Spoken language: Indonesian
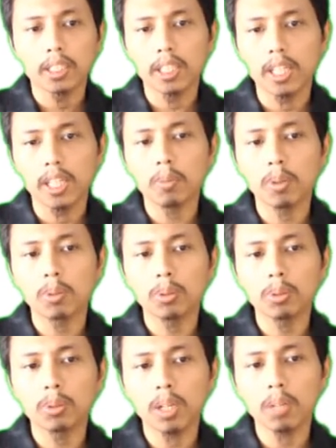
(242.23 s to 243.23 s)
Dia
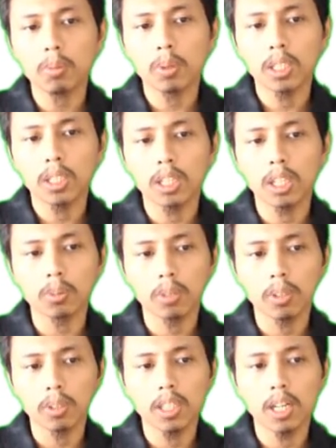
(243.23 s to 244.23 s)
mengusulkan model tata
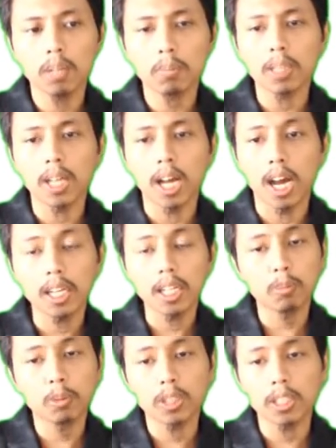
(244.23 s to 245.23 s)
surya dengan matahari di
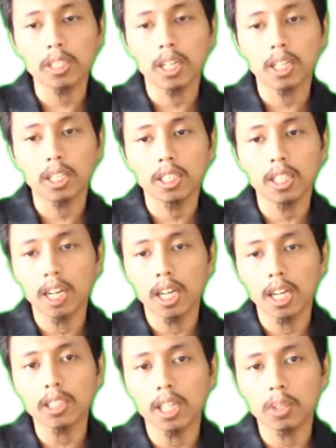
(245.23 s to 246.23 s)
pusatnya dan
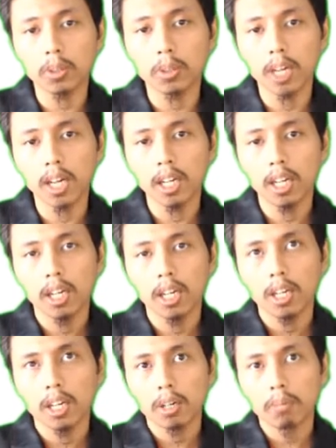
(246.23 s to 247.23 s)
salah satu yang
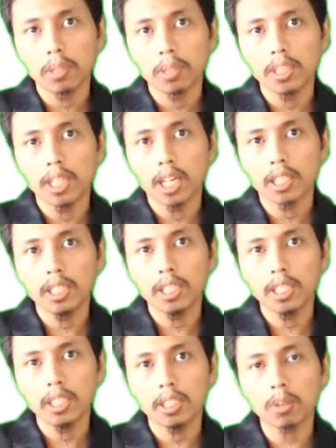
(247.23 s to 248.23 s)

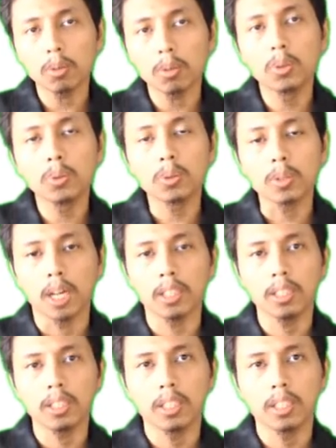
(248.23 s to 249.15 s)
menjadi rujukan